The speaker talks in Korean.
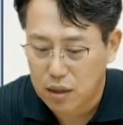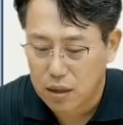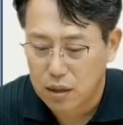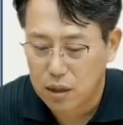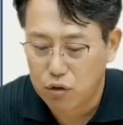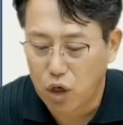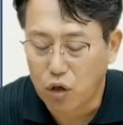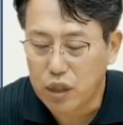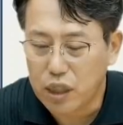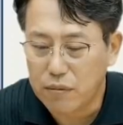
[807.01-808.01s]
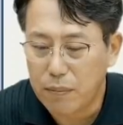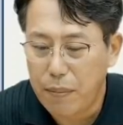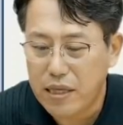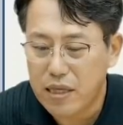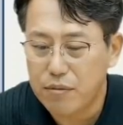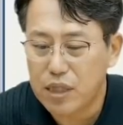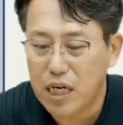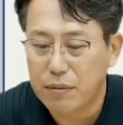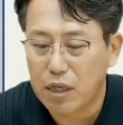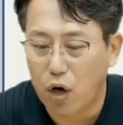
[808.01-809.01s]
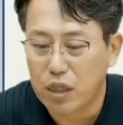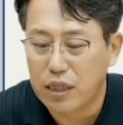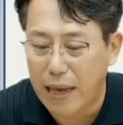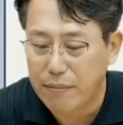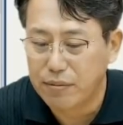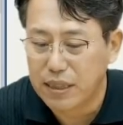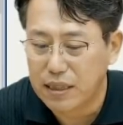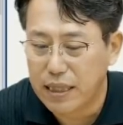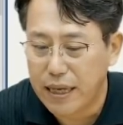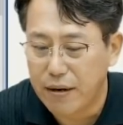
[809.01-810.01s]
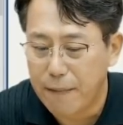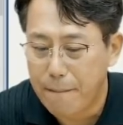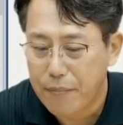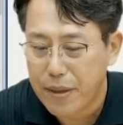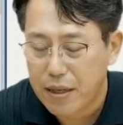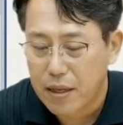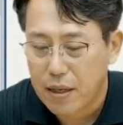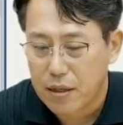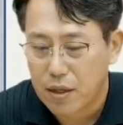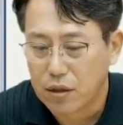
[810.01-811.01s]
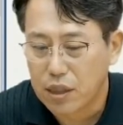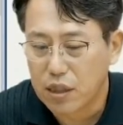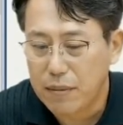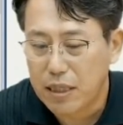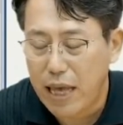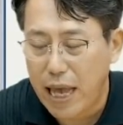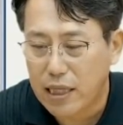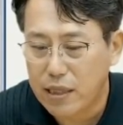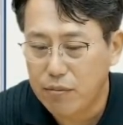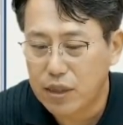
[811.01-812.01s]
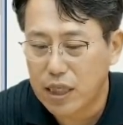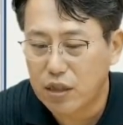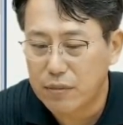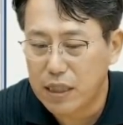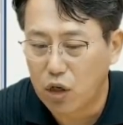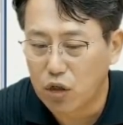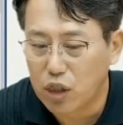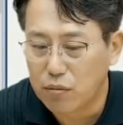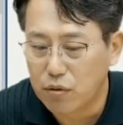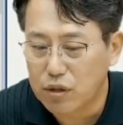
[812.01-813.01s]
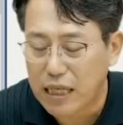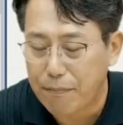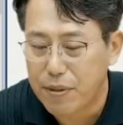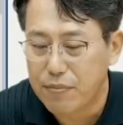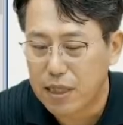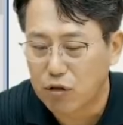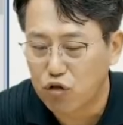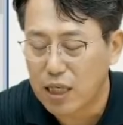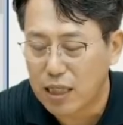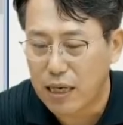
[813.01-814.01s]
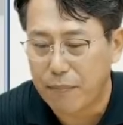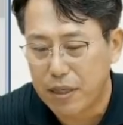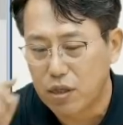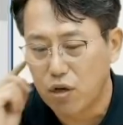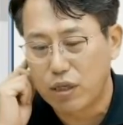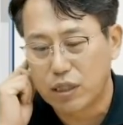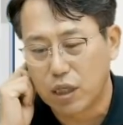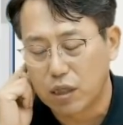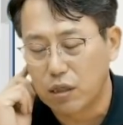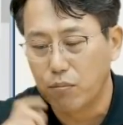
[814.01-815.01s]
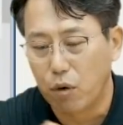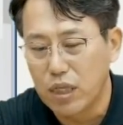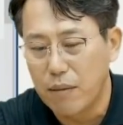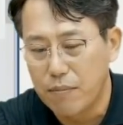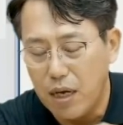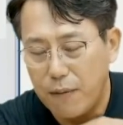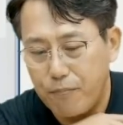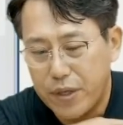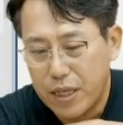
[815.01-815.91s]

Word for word: 그리고 연기금은 패시브 자금이 거의 대부분인데요. 연기금에서 액티브 자금이 연기금으로 잡힙니다. 숫자가 잡히는 경우가 있어요. 그건 뭐냐면